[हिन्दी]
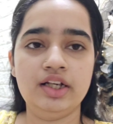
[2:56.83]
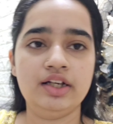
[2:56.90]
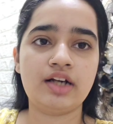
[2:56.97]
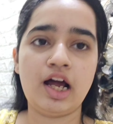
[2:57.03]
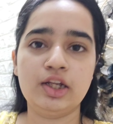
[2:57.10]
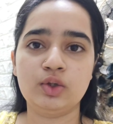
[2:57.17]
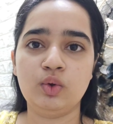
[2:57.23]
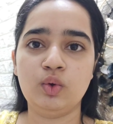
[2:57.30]
कल
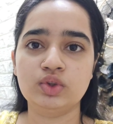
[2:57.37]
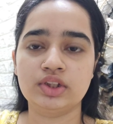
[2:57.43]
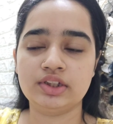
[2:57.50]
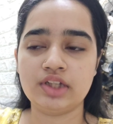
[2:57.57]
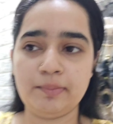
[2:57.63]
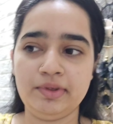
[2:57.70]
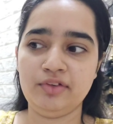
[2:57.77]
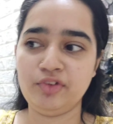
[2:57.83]
रात को
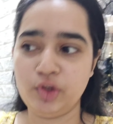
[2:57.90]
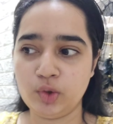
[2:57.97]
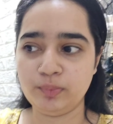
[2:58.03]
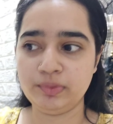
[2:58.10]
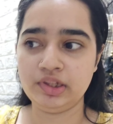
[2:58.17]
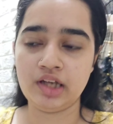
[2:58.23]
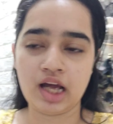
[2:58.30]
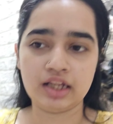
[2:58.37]
जितना मैंने वीडियो
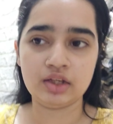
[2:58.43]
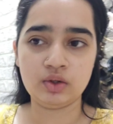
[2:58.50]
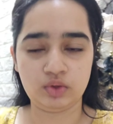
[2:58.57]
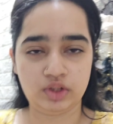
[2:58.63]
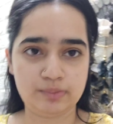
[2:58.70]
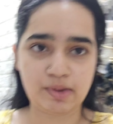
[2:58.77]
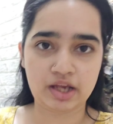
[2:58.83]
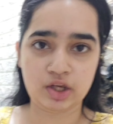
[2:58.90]
में दिखाया था
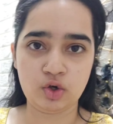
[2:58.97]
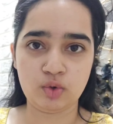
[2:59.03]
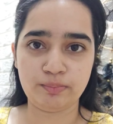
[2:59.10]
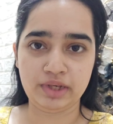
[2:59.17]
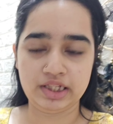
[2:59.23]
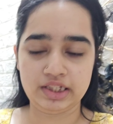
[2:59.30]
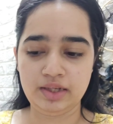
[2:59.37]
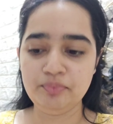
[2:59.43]
उतनी ही पैकिंग हो
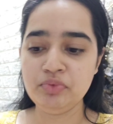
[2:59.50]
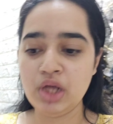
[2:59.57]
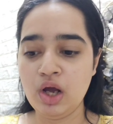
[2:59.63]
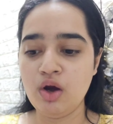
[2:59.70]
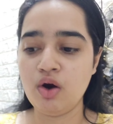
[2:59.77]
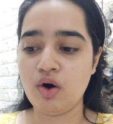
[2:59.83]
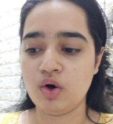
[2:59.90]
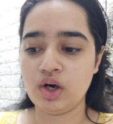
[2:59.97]
पाई थी
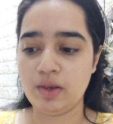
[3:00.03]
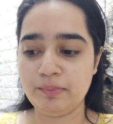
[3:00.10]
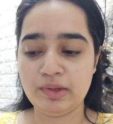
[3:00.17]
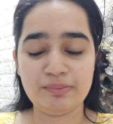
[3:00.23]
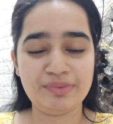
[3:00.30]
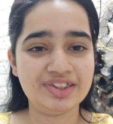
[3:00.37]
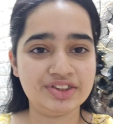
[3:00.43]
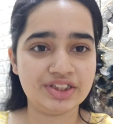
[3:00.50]
और
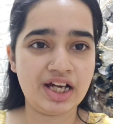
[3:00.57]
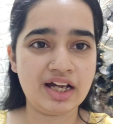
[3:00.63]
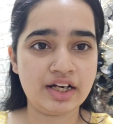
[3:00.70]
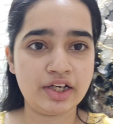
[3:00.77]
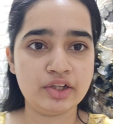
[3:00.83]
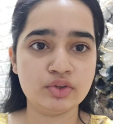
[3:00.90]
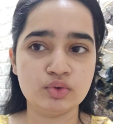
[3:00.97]
अभी मैं जा रही